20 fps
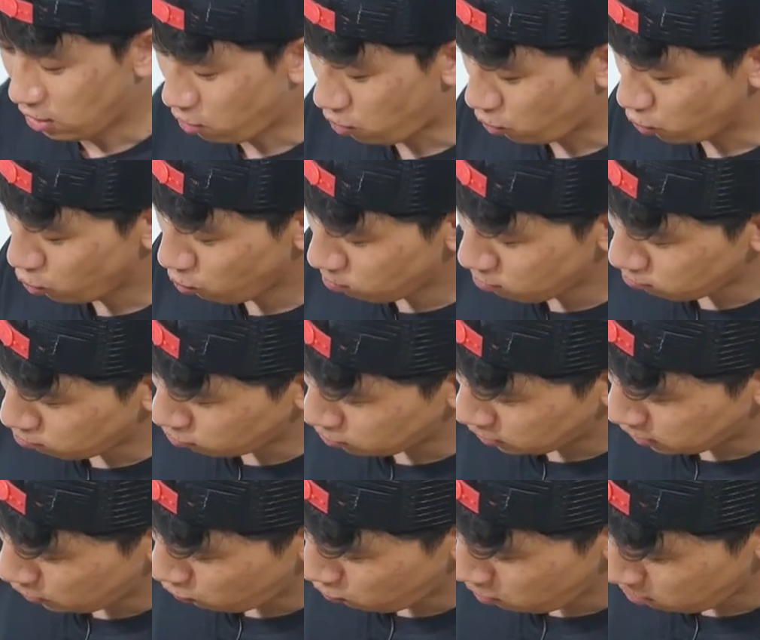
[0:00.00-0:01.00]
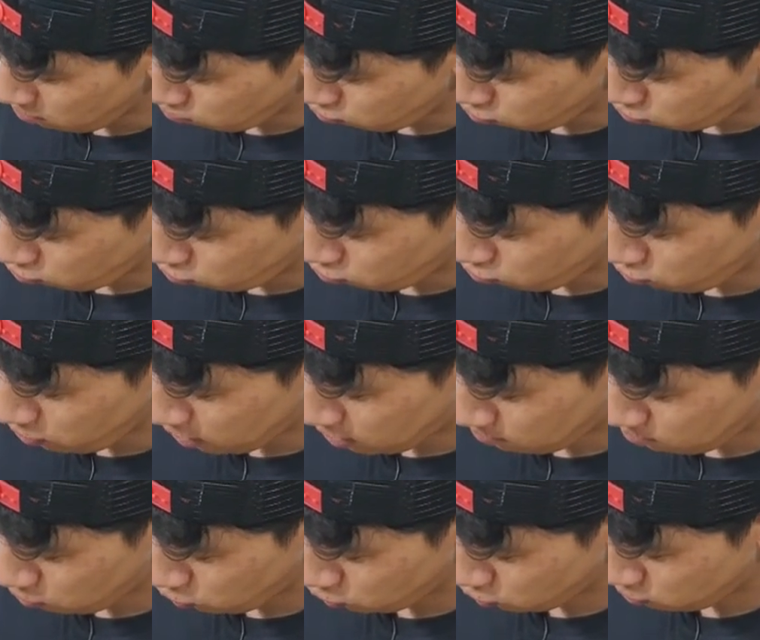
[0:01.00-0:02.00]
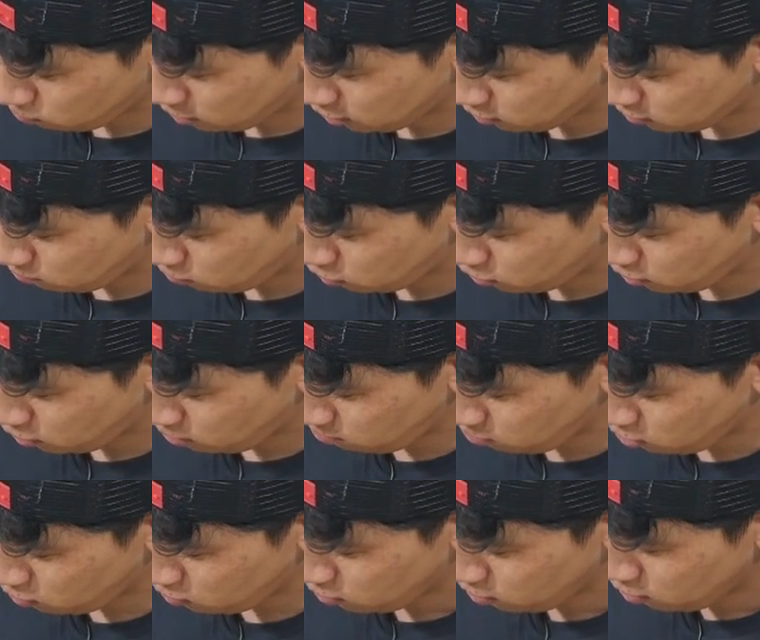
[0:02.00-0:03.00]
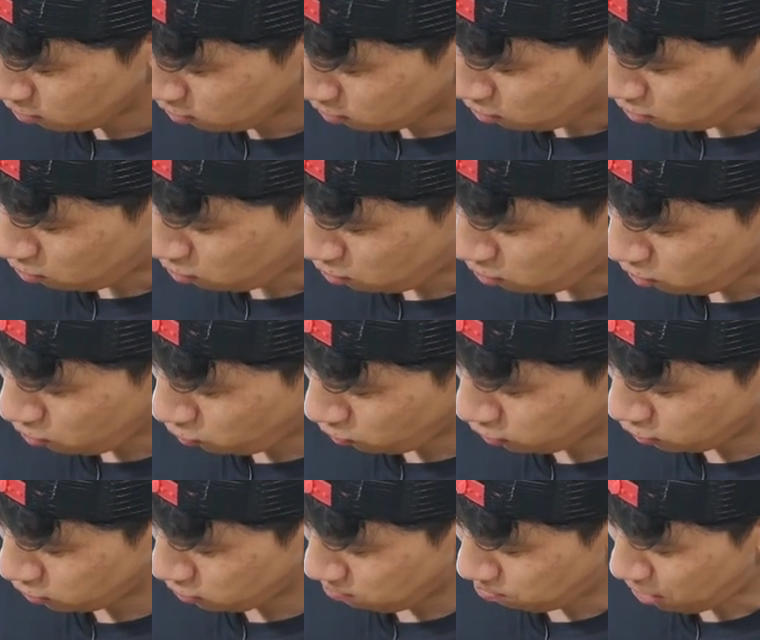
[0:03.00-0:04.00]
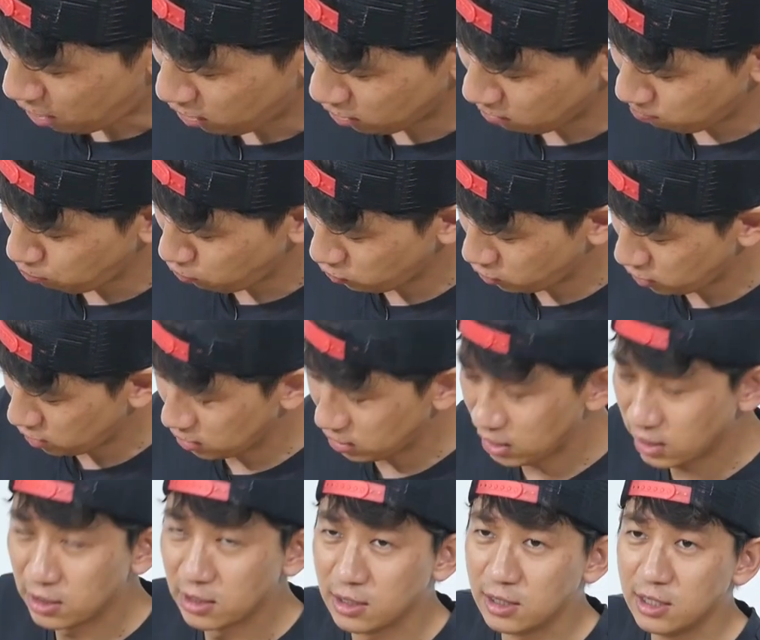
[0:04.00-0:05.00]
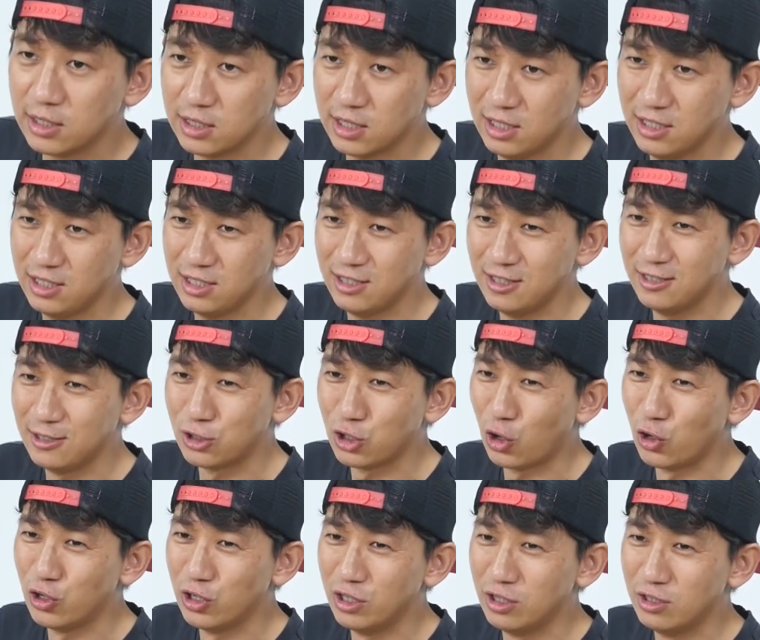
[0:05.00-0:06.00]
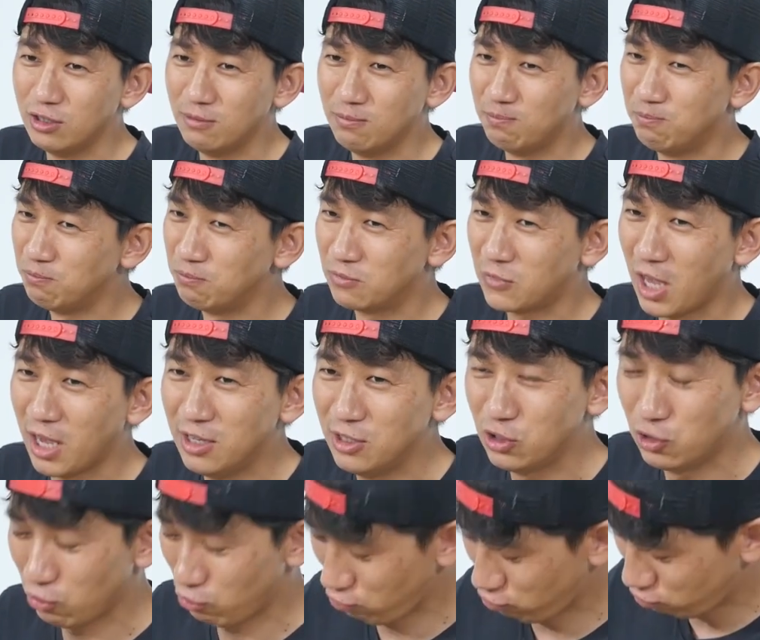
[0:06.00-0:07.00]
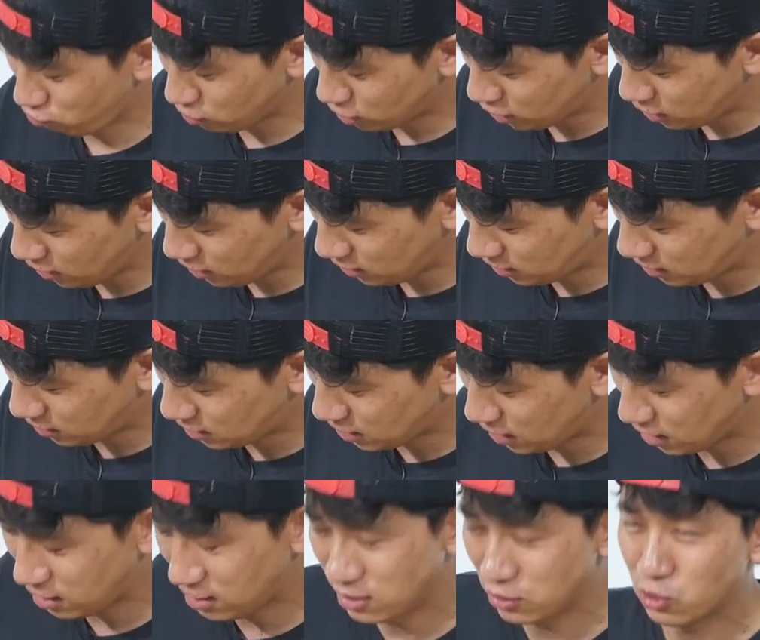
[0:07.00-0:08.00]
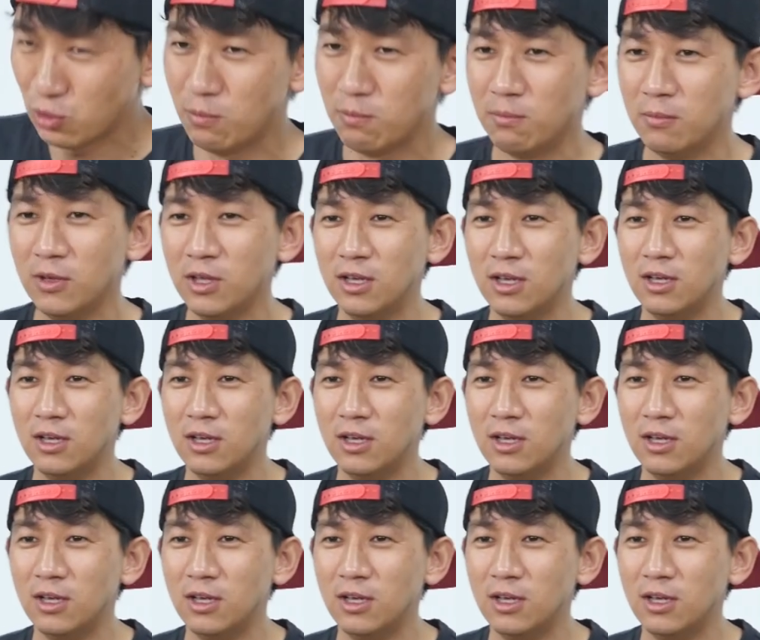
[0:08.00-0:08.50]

어, 이 부분 이제 외부 외관 먼저 말씀을 드리면 어, 여기 지금 방위 표시가 돼 있는데 사실 저는 개인적으로 이 디자인은 좀